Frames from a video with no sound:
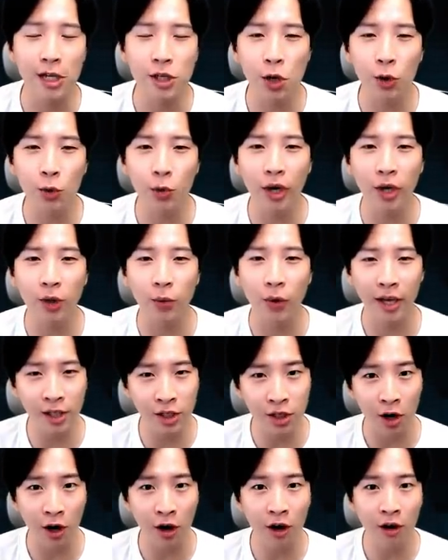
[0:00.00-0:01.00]
개정되기도
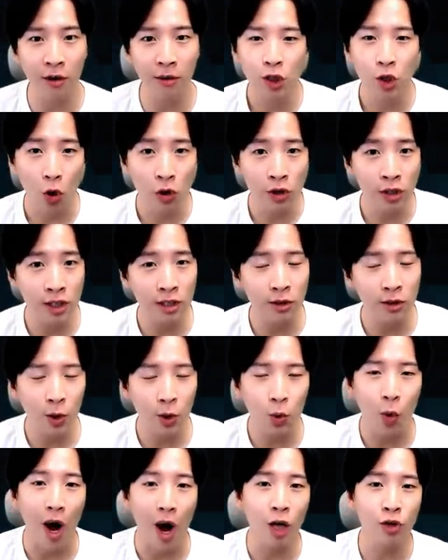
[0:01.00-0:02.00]
했죠.
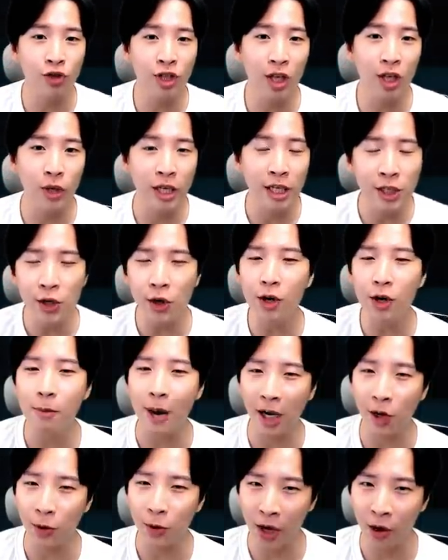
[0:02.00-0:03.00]
정식으로 과학수사로
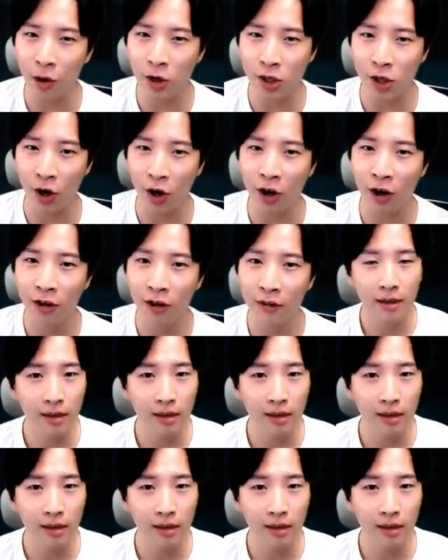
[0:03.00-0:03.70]
인정을 받게 된 거죠.